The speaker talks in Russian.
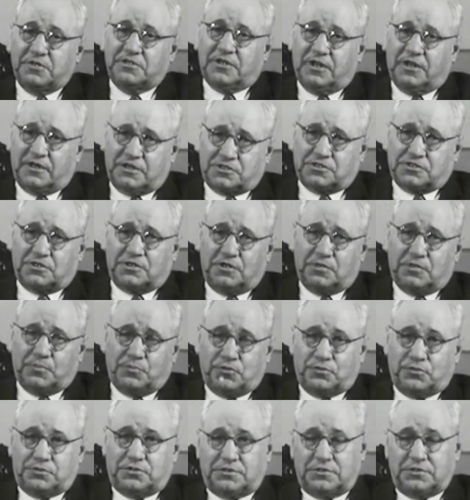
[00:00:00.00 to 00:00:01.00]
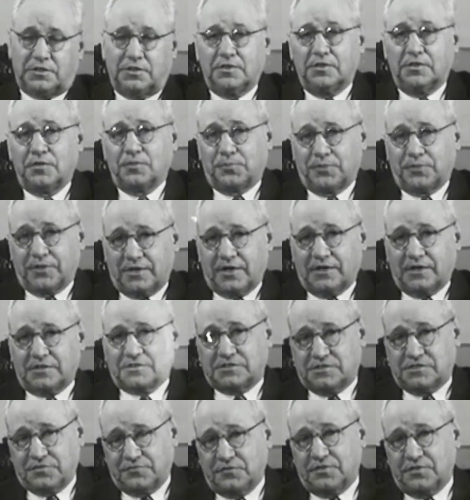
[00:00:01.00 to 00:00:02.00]
и дальше работать по
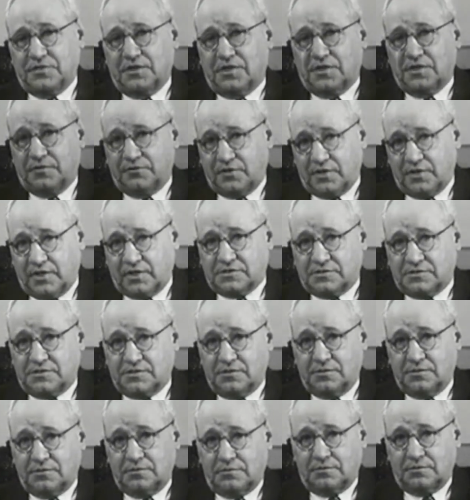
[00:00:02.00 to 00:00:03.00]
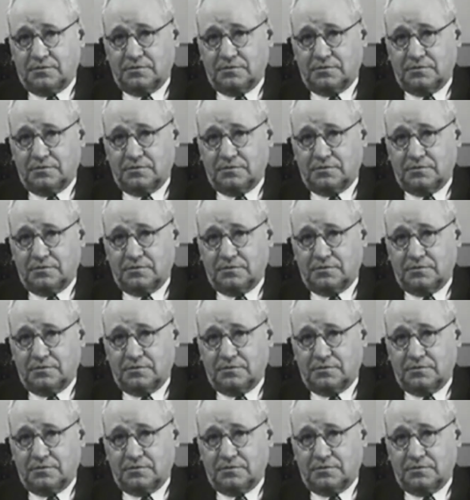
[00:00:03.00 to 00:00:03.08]
реактивной авиации.